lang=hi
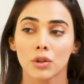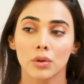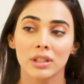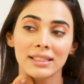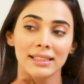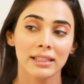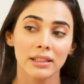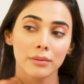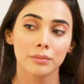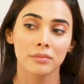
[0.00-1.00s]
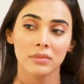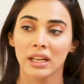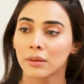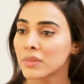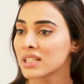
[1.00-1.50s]
तो इसलिए
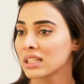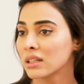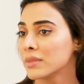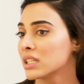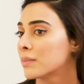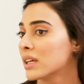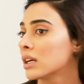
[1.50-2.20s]
नेक पे ज़्यादा बेस